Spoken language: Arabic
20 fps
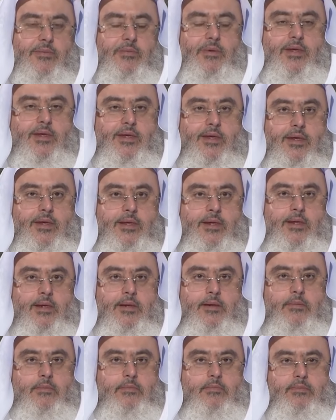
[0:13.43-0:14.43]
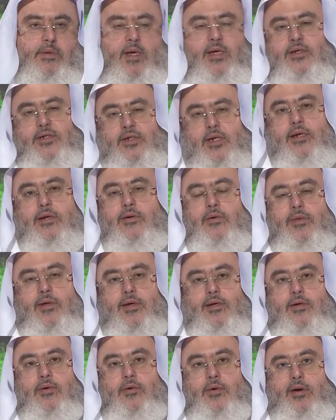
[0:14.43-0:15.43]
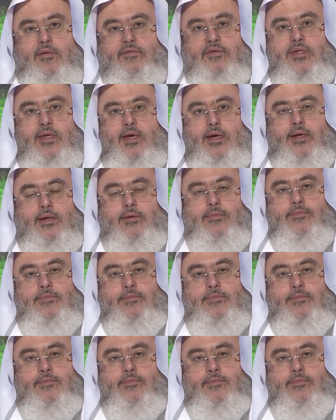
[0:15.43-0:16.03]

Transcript: به باي شيء يذكر نفسه